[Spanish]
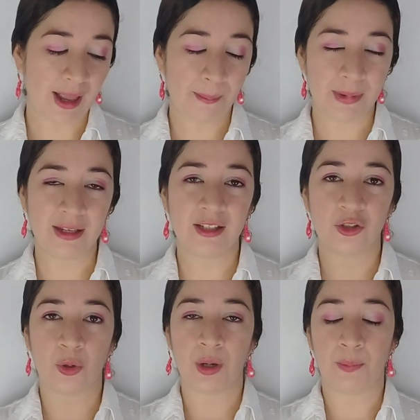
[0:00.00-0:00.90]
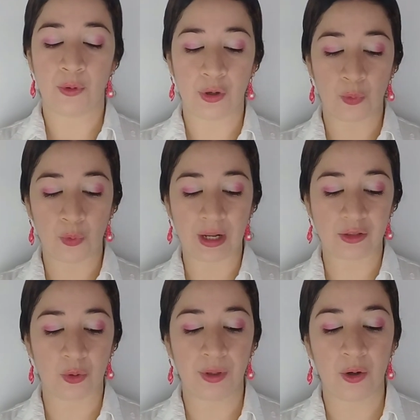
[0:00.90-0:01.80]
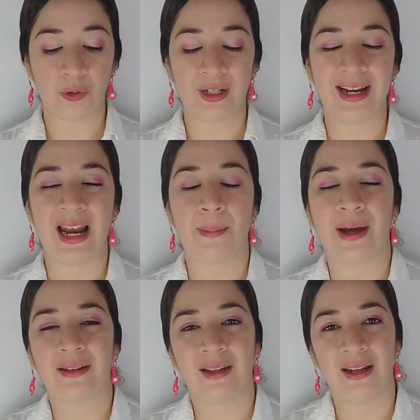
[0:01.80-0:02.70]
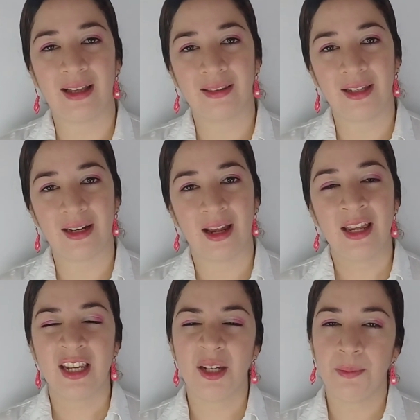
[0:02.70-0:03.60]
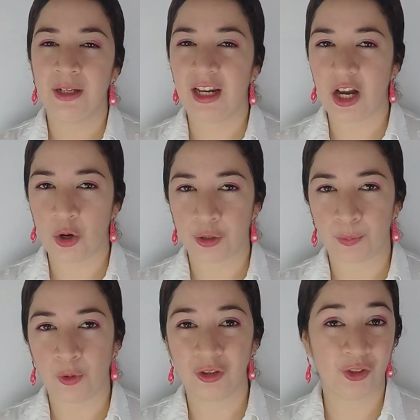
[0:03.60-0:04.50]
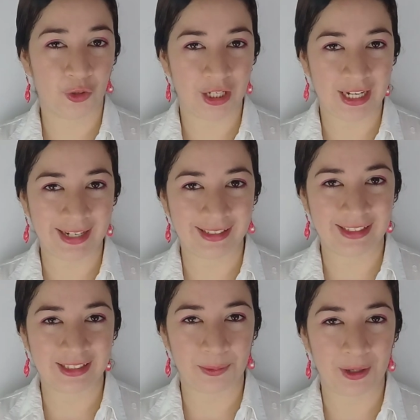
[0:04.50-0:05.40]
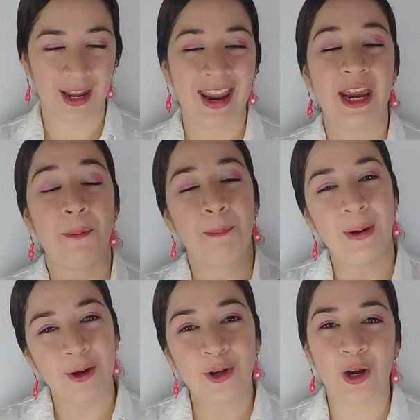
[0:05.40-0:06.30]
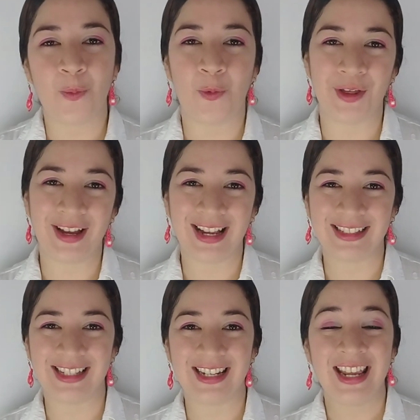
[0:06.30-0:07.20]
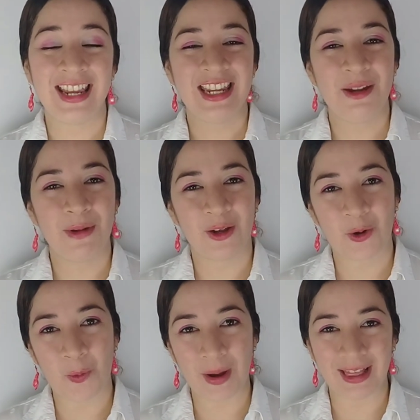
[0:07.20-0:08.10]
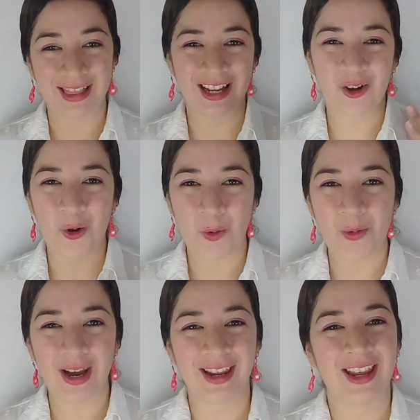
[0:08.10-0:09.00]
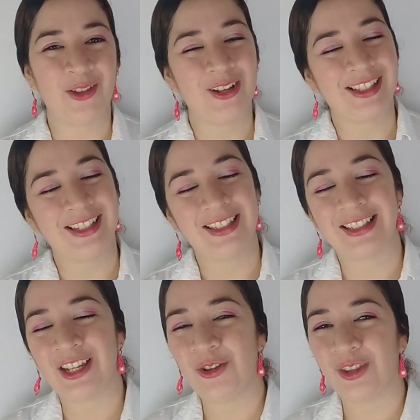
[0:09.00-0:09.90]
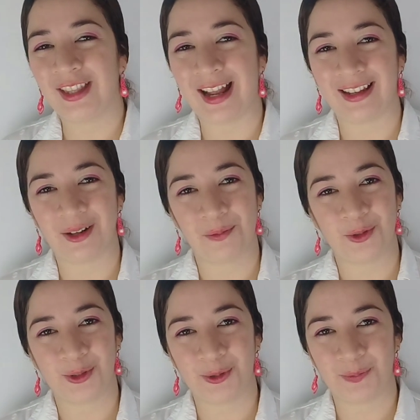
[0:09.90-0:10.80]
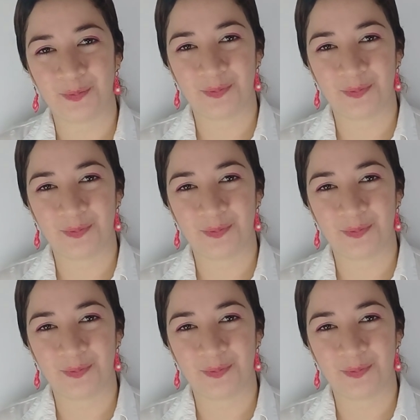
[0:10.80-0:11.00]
también se sobrepone una sobre otra en la parte delantera. Y miren lo hermoso y original que se ve. Espero que lo puedan hacer y me comenten cómo les quedó este diseño tan hermoso.